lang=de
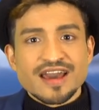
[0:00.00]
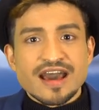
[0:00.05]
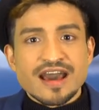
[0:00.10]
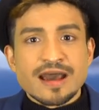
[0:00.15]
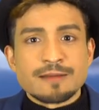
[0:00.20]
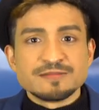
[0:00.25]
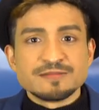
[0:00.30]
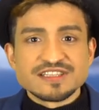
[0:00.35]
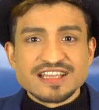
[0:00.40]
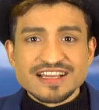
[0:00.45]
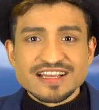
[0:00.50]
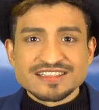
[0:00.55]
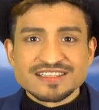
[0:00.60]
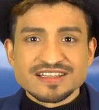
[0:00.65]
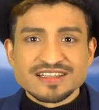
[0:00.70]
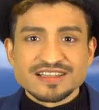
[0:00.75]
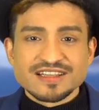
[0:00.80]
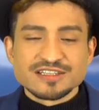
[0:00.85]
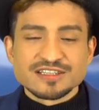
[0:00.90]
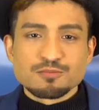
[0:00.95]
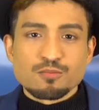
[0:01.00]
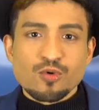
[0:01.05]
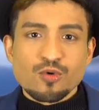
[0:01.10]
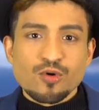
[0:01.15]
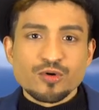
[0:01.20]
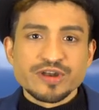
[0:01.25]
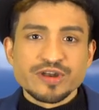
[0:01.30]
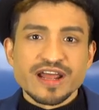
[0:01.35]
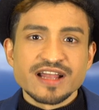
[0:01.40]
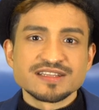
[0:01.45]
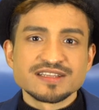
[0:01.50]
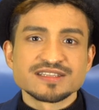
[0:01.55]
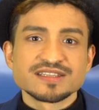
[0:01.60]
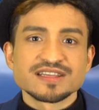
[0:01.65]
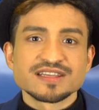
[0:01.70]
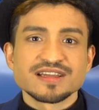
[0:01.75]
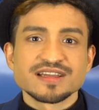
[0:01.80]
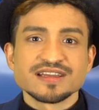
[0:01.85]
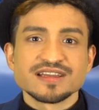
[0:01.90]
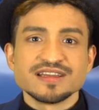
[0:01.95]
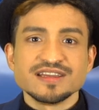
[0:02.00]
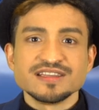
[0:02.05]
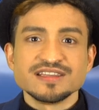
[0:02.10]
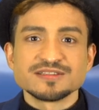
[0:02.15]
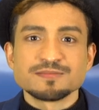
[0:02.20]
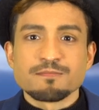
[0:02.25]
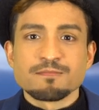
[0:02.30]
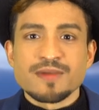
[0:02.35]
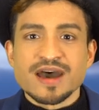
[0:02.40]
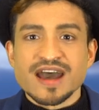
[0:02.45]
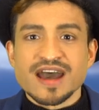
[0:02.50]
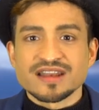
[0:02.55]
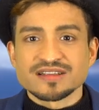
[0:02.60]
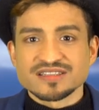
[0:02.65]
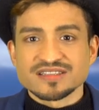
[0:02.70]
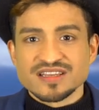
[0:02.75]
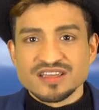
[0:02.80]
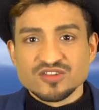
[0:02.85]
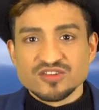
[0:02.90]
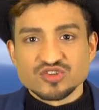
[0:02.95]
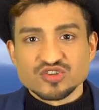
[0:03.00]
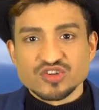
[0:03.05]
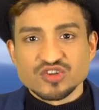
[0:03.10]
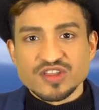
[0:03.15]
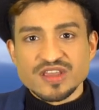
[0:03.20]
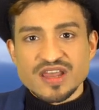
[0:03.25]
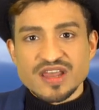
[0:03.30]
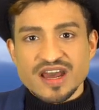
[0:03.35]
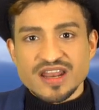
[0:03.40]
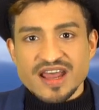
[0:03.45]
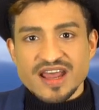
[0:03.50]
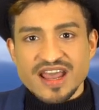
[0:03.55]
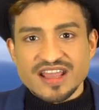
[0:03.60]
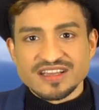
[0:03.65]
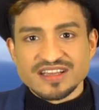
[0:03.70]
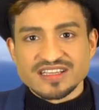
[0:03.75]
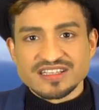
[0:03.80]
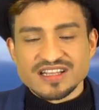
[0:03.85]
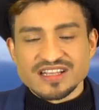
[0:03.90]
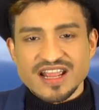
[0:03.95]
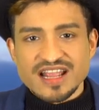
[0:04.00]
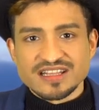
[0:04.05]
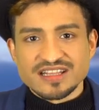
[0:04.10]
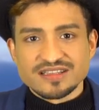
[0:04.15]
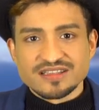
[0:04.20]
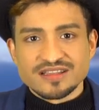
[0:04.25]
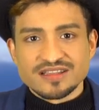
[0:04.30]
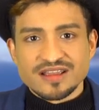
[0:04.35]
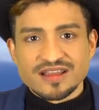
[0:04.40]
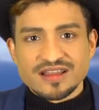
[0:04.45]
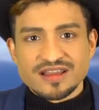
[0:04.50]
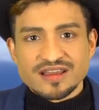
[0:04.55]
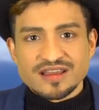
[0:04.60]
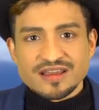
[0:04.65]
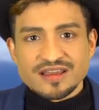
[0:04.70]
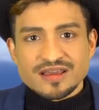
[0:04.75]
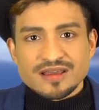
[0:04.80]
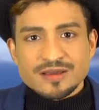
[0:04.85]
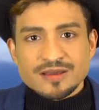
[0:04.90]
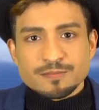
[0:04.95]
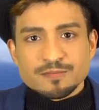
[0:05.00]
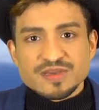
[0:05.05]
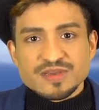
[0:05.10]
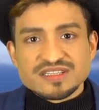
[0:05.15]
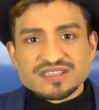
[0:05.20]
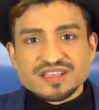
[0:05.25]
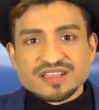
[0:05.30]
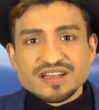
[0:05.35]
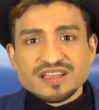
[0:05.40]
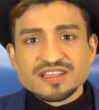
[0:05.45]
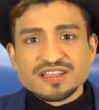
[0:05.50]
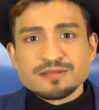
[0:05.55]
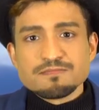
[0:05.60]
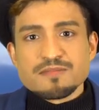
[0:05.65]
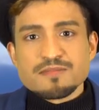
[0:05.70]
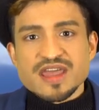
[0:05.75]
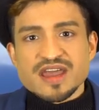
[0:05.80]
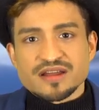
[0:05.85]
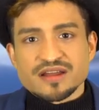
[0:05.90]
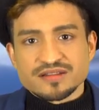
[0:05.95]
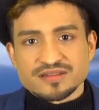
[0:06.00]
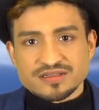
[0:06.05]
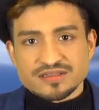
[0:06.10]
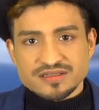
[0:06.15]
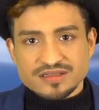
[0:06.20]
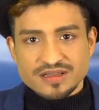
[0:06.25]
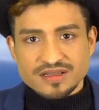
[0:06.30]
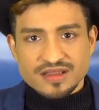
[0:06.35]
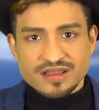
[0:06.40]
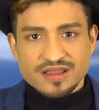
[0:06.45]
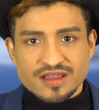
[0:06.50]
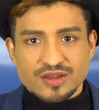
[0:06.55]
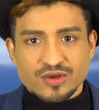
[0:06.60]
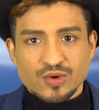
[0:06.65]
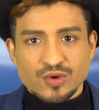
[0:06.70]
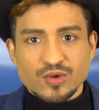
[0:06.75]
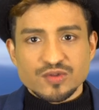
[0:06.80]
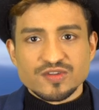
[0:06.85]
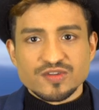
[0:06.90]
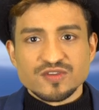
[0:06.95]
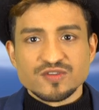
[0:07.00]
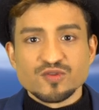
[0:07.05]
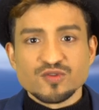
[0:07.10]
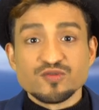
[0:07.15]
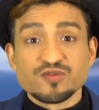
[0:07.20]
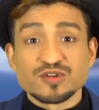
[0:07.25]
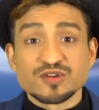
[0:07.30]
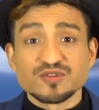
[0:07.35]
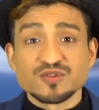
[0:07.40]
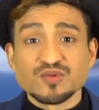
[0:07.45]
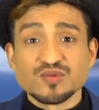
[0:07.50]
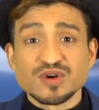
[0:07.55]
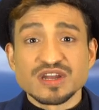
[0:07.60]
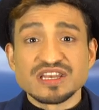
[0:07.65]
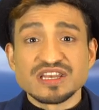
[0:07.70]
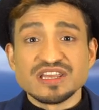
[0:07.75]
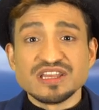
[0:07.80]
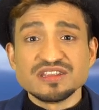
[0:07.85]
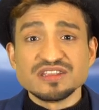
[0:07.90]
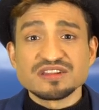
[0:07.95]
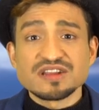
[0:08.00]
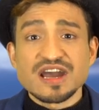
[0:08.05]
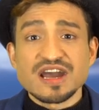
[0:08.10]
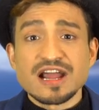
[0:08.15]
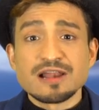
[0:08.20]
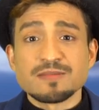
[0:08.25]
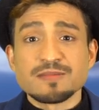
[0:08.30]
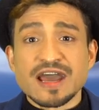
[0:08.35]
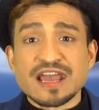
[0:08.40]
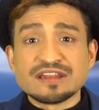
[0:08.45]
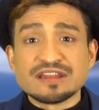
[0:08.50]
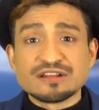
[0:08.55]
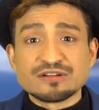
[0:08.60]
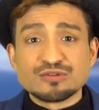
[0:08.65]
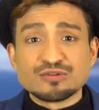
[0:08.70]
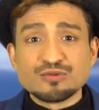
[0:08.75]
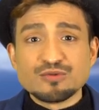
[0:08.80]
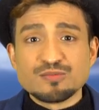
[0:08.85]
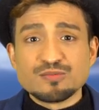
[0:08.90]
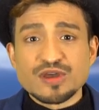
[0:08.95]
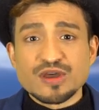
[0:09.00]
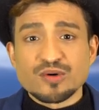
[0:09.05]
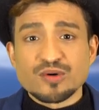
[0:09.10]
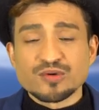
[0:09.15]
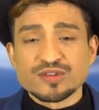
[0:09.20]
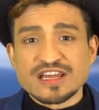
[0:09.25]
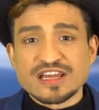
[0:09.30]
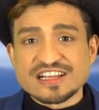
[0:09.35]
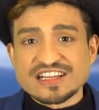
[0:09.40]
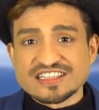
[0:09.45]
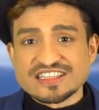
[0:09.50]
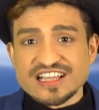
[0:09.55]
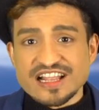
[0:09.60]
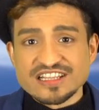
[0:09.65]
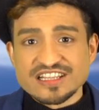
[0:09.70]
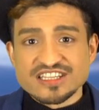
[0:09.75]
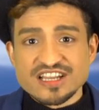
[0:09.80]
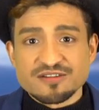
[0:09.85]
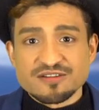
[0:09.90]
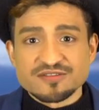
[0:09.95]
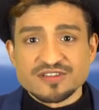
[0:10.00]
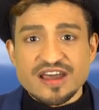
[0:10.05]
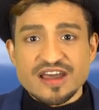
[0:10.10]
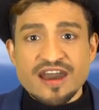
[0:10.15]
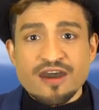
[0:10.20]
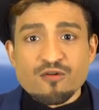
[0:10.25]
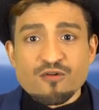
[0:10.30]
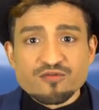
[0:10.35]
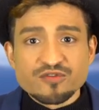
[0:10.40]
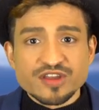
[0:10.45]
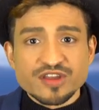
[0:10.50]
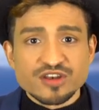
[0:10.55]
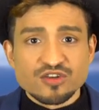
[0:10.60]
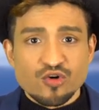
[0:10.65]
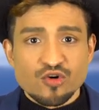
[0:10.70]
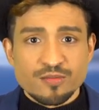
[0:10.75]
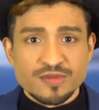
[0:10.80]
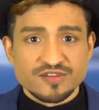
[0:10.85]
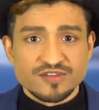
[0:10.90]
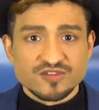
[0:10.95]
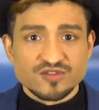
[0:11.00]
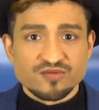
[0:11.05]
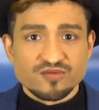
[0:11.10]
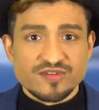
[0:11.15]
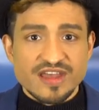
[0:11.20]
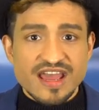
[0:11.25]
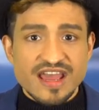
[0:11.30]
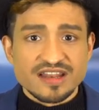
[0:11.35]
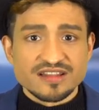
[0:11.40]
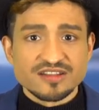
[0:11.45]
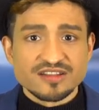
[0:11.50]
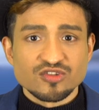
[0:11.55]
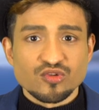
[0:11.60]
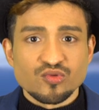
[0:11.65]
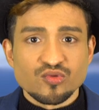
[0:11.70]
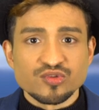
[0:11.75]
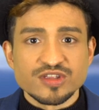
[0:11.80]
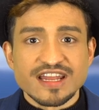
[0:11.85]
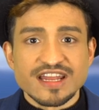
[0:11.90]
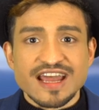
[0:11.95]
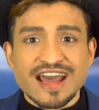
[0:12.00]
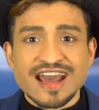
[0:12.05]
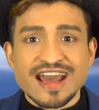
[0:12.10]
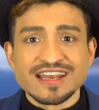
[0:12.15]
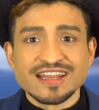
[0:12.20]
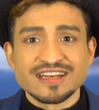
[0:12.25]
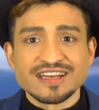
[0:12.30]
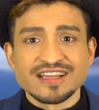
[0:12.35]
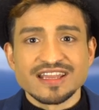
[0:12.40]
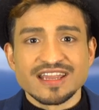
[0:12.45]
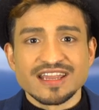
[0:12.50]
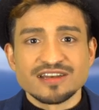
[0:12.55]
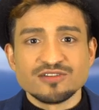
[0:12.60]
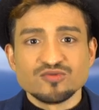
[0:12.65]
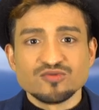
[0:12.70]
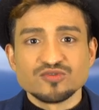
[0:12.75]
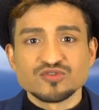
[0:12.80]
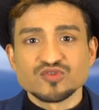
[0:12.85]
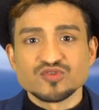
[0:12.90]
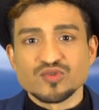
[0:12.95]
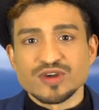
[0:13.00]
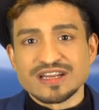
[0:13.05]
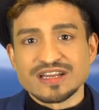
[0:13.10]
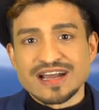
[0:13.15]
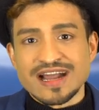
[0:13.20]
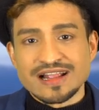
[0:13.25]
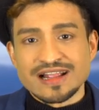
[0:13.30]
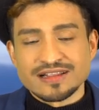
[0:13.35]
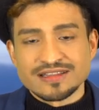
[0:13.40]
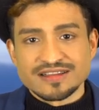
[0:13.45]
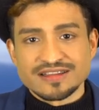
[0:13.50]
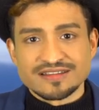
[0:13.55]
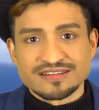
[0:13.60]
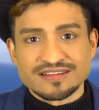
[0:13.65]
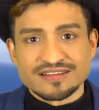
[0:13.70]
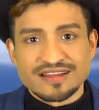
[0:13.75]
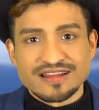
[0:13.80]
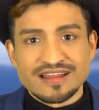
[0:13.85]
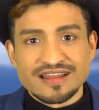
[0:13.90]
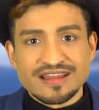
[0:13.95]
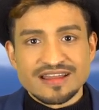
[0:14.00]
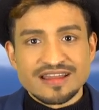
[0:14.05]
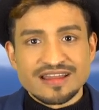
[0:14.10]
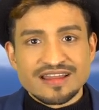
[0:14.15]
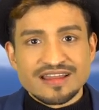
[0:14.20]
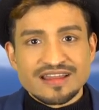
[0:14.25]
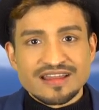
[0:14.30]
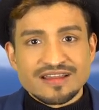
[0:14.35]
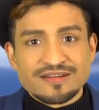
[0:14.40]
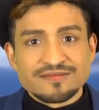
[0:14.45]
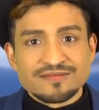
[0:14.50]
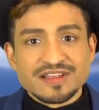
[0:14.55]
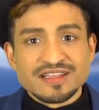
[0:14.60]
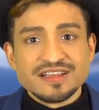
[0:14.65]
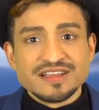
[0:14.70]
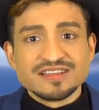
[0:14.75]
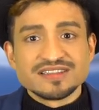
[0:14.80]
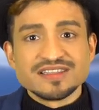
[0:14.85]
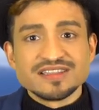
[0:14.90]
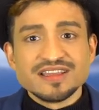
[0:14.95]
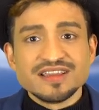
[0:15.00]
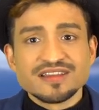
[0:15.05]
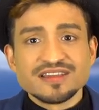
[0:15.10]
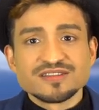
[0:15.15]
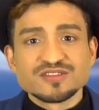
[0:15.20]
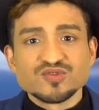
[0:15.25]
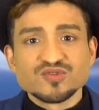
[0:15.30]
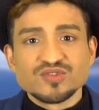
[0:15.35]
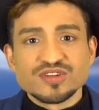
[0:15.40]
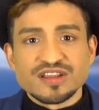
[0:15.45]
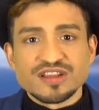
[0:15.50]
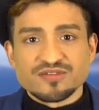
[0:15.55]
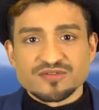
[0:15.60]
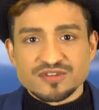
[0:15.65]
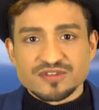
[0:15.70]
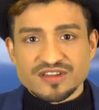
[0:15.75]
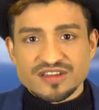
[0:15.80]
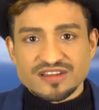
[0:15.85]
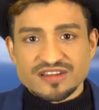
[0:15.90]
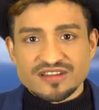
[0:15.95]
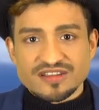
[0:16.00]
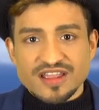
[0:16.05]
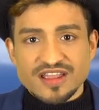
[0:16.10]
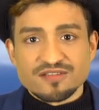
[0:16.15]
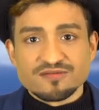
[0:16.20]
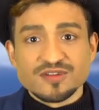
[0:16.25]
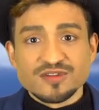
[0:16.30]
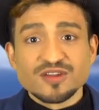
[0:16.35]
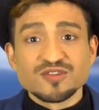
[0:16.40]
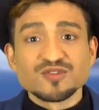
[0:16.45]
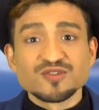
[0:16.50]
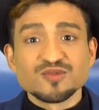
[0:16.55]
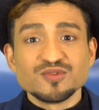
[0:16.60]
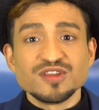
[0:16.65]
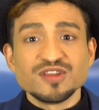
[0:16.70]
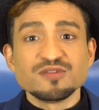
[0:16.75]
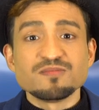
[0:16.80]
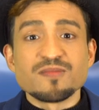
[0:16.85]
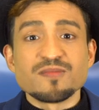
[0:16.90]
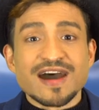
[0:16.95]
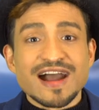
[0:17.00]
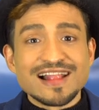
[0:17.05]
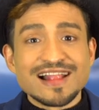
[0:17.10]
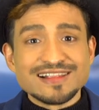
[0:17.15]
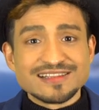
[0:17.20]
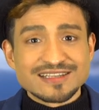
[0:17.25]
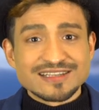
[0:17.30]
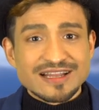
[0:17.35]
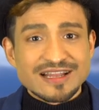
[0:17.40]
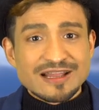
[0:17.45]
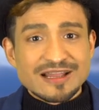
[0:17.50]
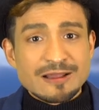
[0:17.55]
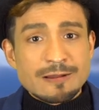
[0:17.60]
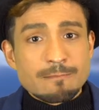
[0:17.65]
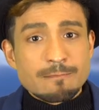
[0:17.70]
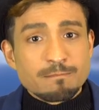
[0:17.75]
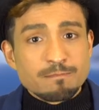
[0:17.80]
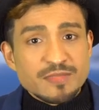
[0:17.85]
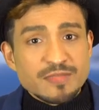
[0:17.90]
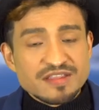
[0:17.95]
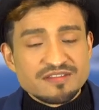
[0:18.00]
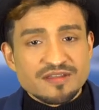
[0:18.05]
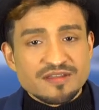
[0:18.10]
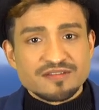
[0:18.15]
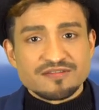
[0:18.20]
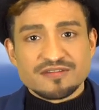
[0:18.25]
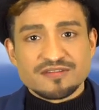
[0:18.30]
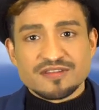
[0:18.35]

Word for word: Am 6. des Monats ist Mars in Stier eingetreten. Bis 3. März könntest du versuchen, innerhalb einer Gruppe oder Gesellschaft aufgenommen zu werden oder Anerkennung zu erhalten. Wenn dies nicht zutrifft, dann wirst du dich bald mit